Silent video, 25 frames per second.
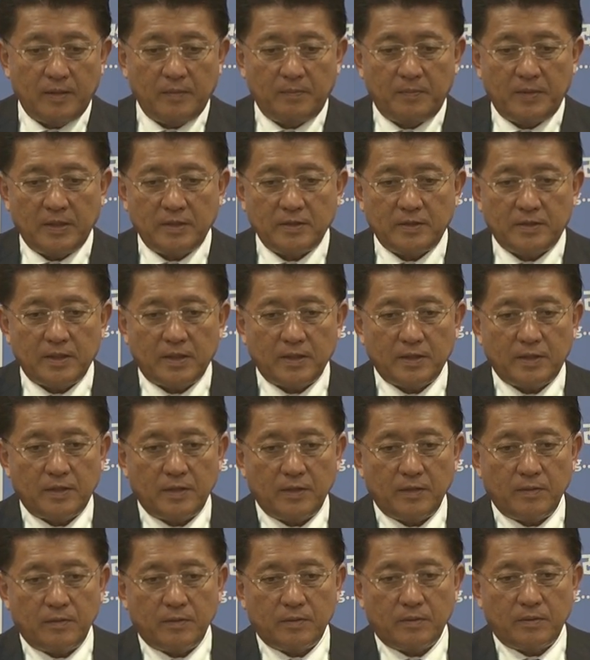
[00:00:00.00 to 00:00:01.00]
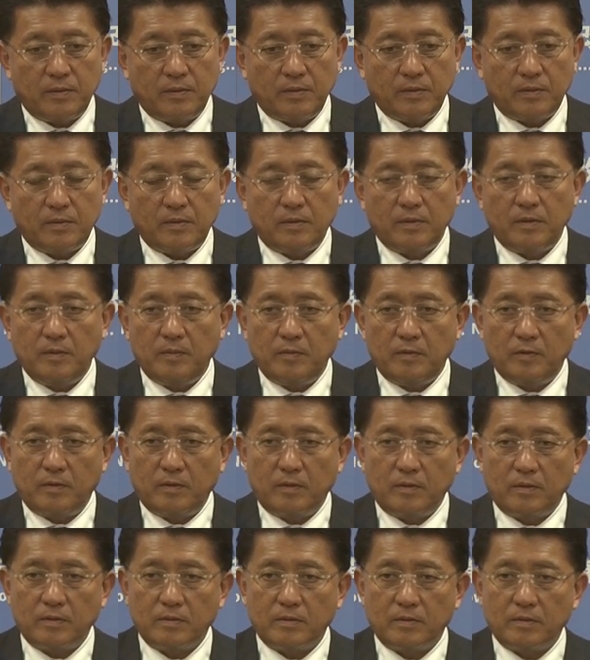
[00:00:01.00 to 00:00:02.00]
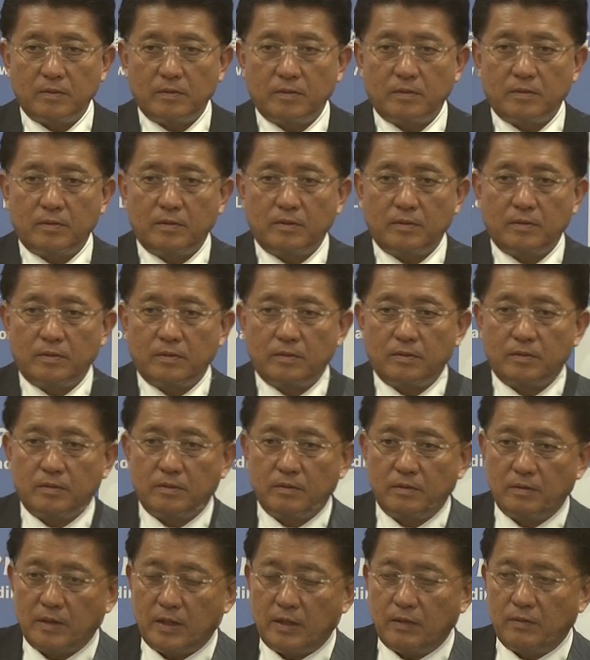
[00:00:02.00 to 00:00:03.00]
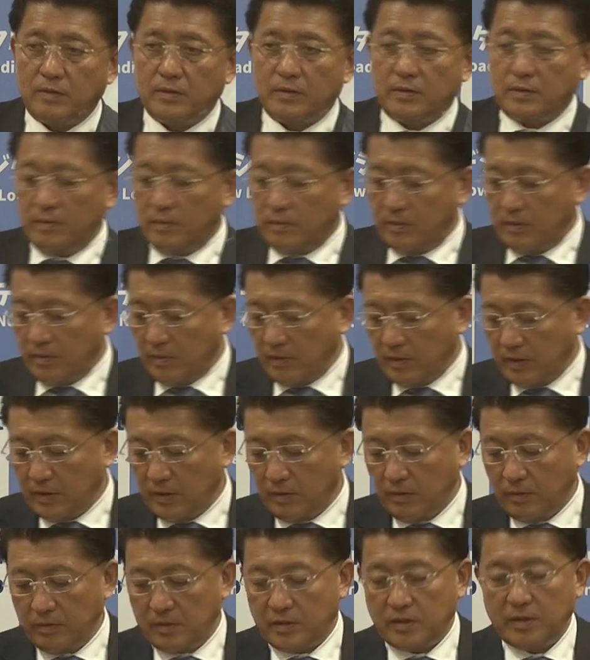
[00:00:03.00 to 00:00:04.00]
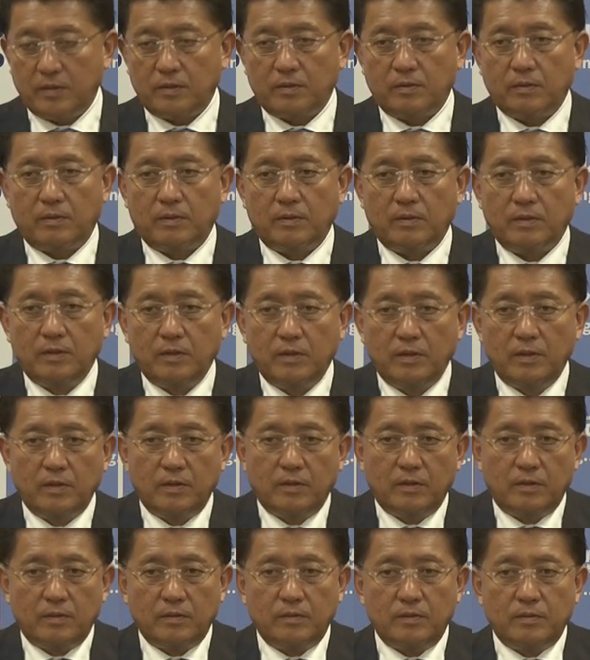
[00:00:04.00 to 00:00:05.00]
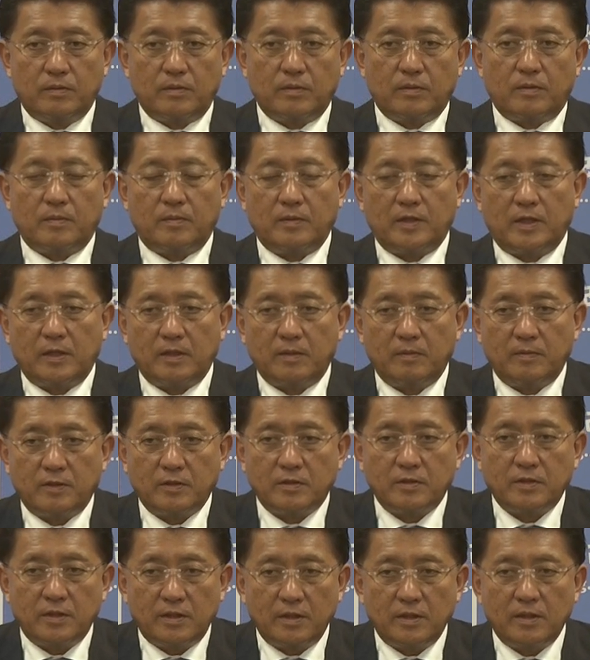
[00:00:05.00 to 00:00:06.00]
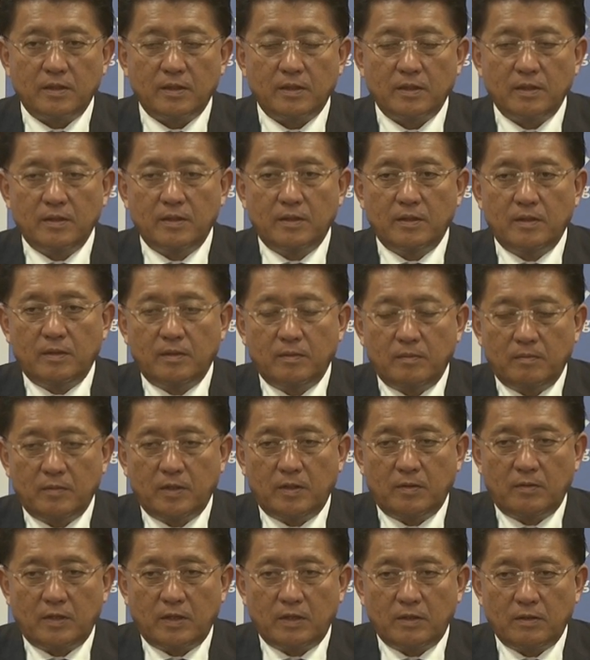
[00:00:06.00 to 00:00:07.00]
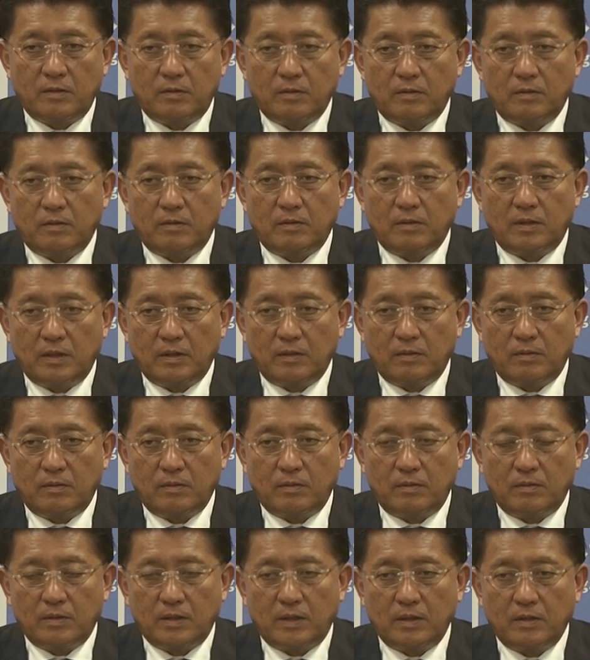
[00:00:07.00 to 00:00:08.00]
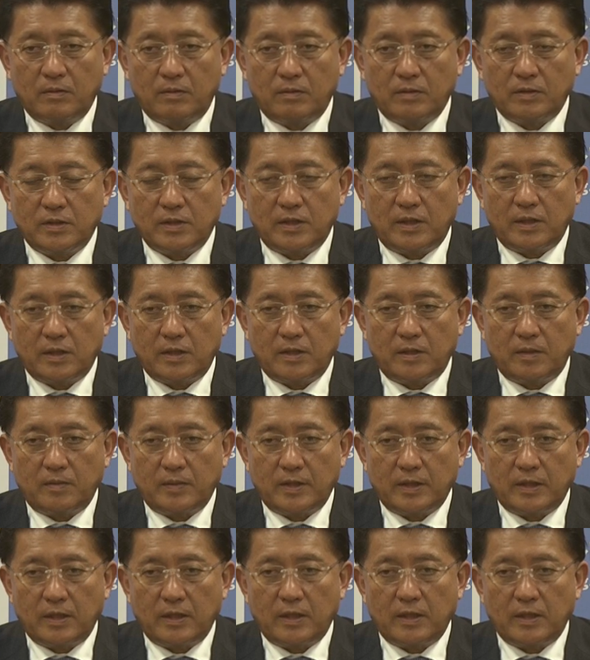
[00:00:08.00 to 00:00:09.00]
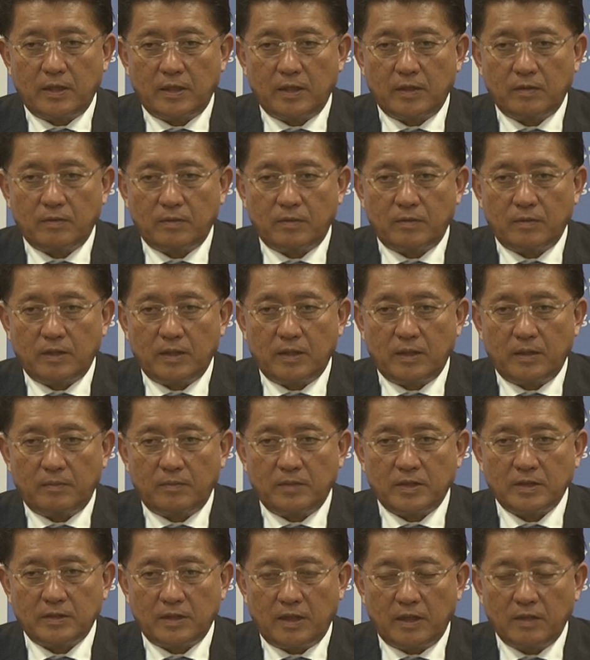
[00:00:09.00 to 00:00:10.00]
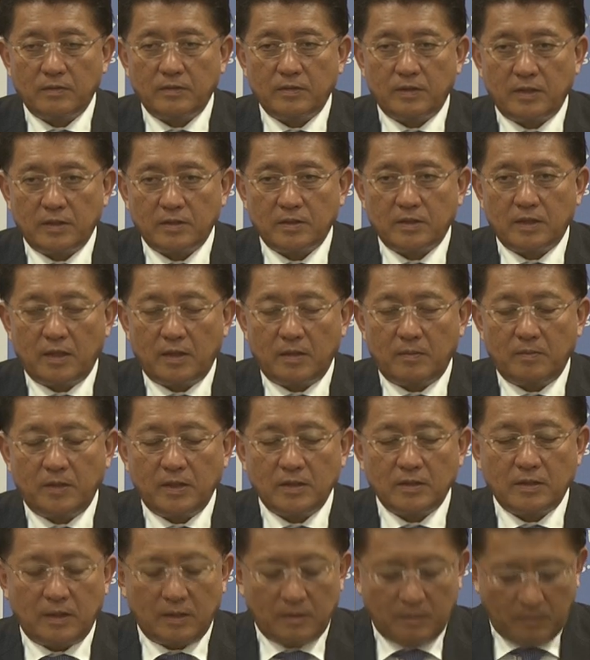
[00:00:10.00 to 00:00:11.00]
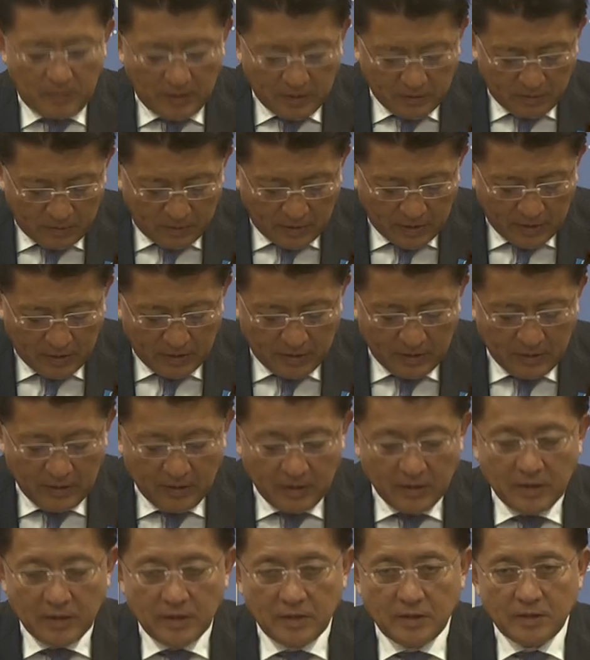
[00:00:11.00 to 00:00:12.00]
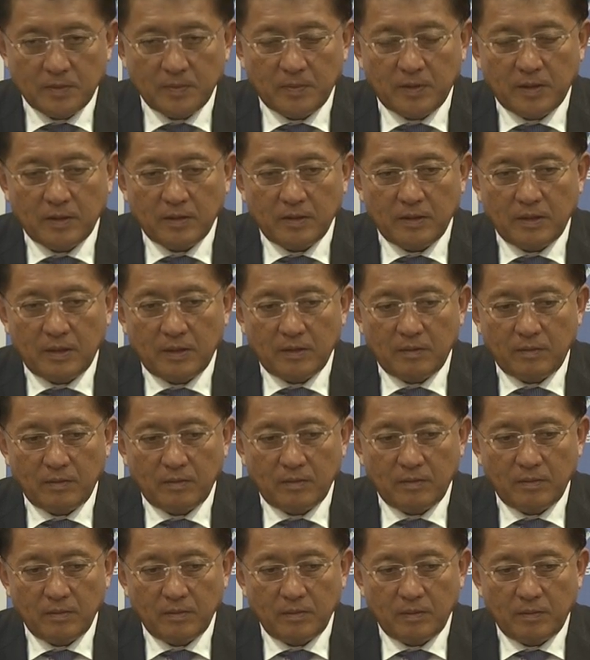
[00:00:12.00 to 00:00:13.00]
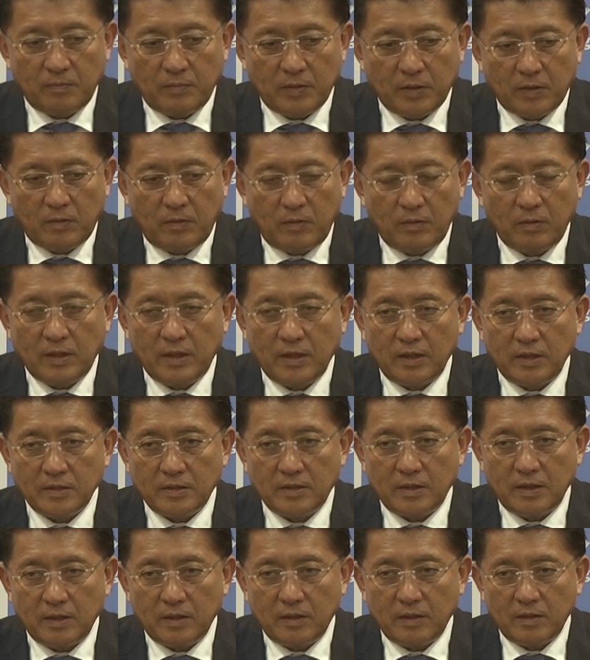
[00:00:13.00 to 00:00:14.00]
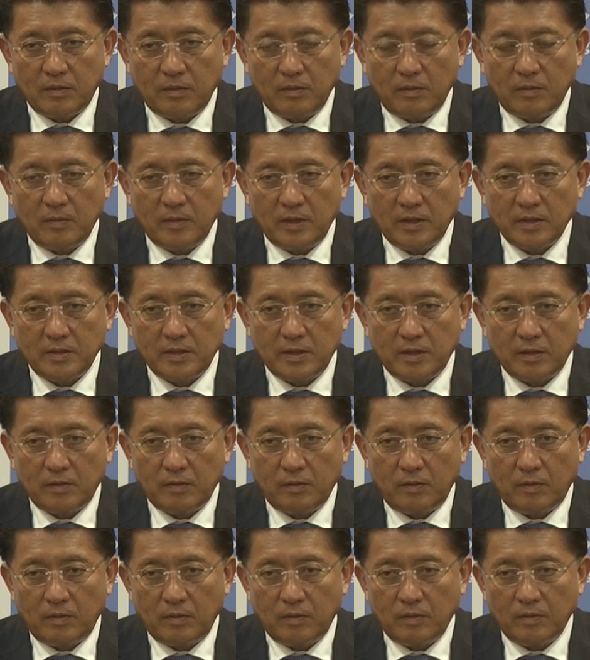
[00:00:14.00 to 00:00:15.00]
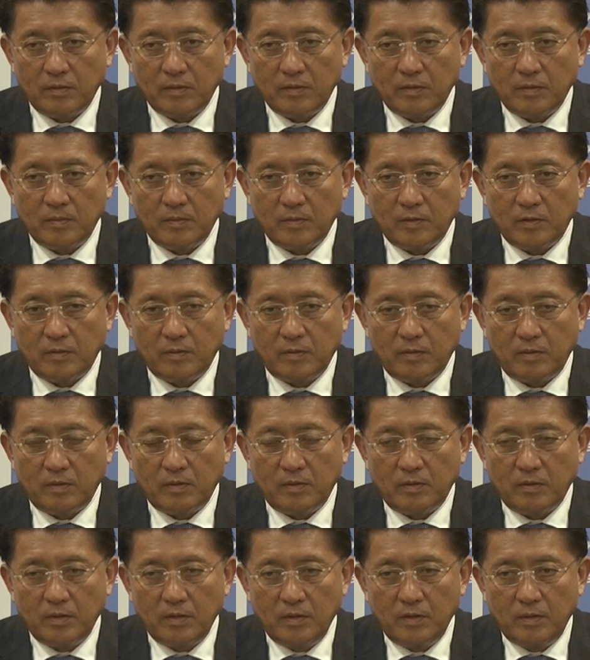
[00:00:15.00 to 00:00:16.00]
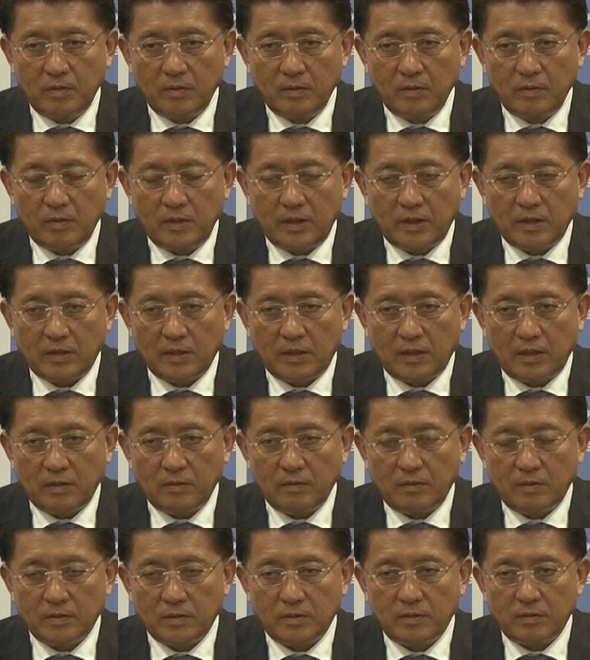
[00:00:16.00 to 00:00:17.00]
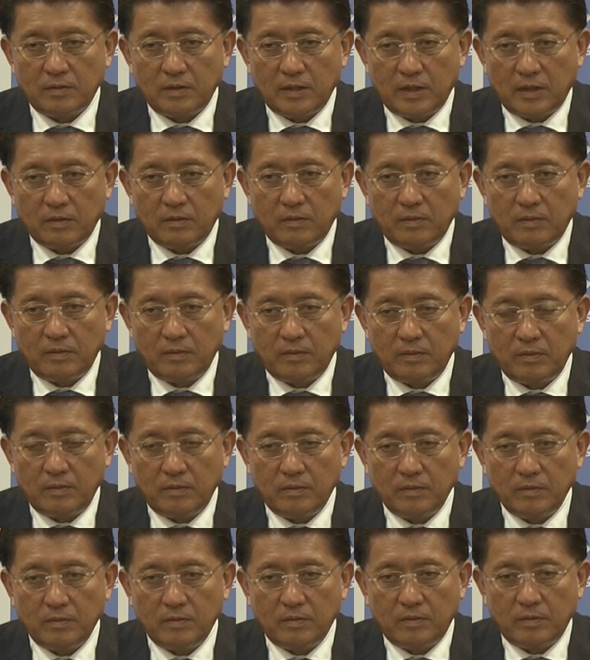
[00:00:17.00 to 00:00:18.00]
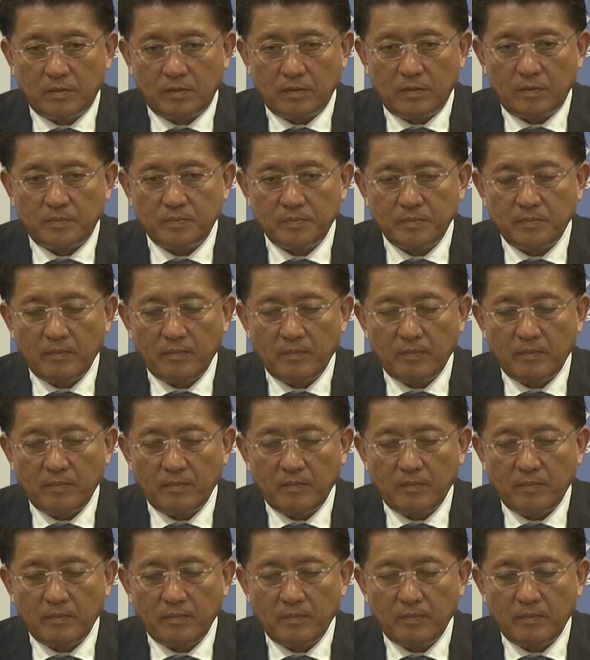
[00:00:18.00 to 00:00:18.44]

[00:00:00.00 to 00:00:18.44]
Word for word: ベンチャー企業等々にもそういう可能性を広げてほしいということもありますし、まあ、割とあの検討しなければならないことがまずあるんですが、まだまずは一番あのやっぱ公平性、透明性というものをどうやって確保するかということ、